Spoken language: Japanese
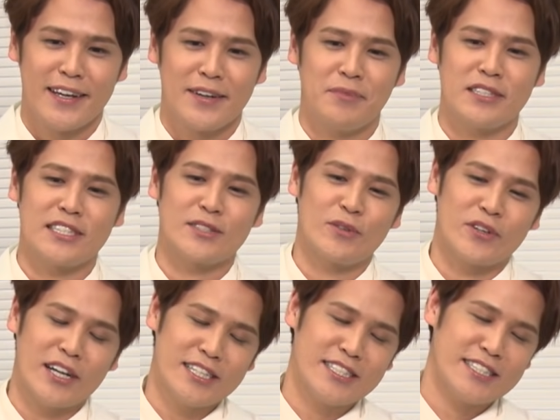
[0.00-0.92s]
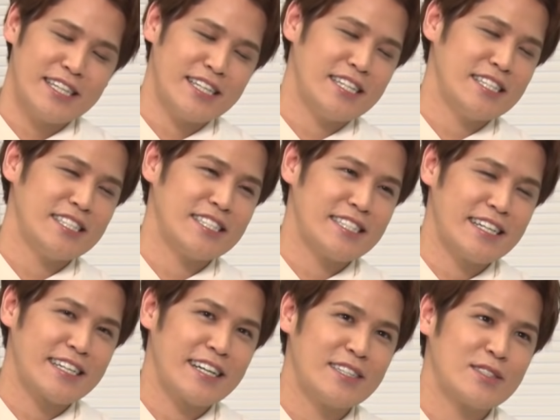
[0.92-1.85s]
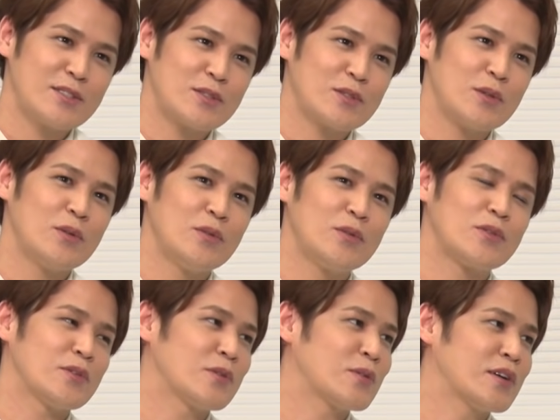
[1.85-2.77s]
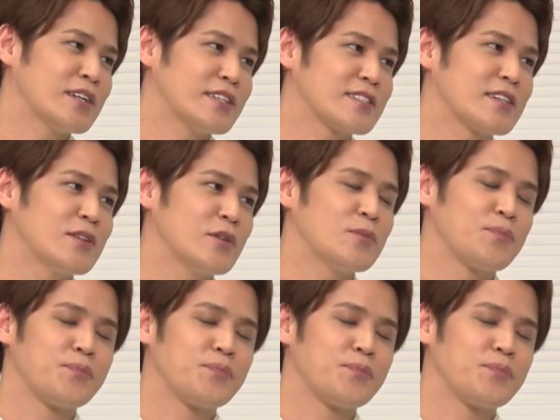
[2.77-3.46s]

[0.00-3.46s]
まずその完成した感想をということなんですけど、うん、